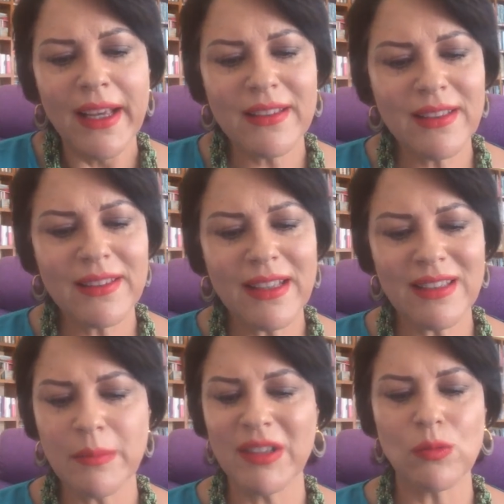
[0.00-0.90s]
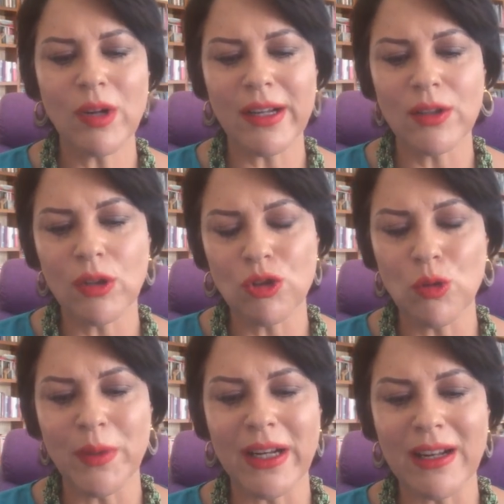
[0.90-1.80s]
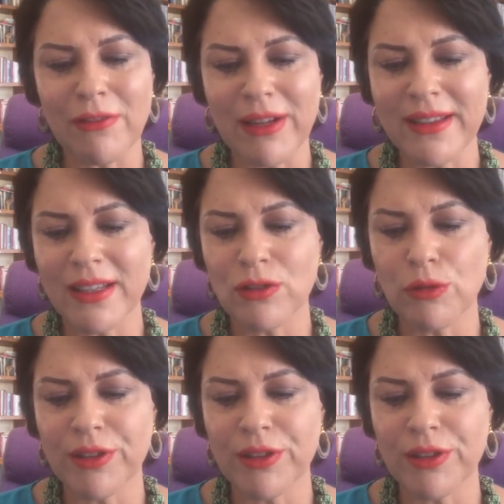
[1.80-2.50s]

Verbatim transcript: Existe asimismo el reto de superar la falta de